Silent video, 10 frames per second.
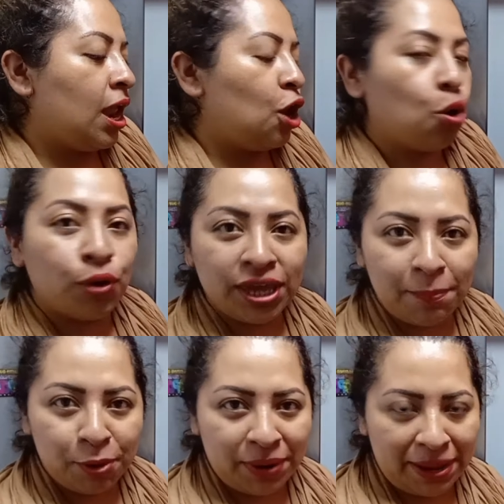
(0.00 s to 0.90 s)
lo voy
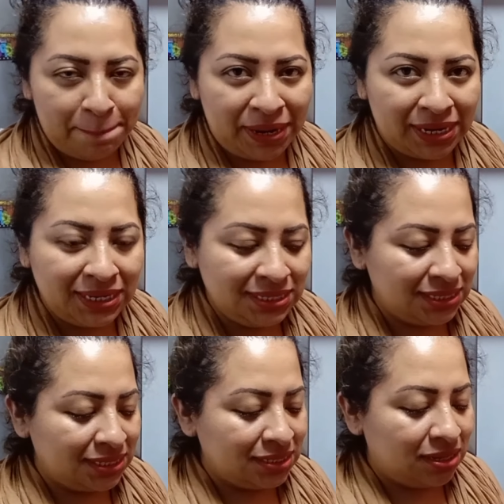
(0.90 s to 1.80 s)
a probar
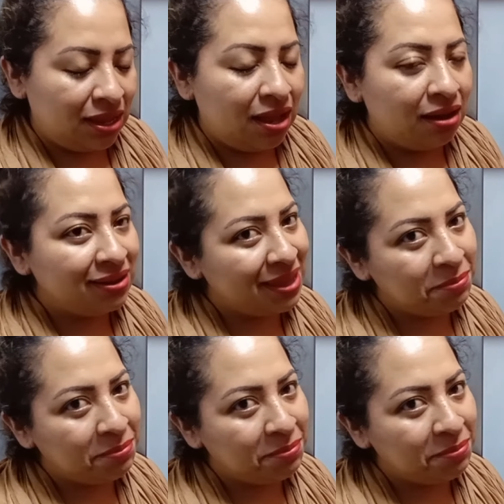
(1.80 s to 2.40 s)
apenas. Ay,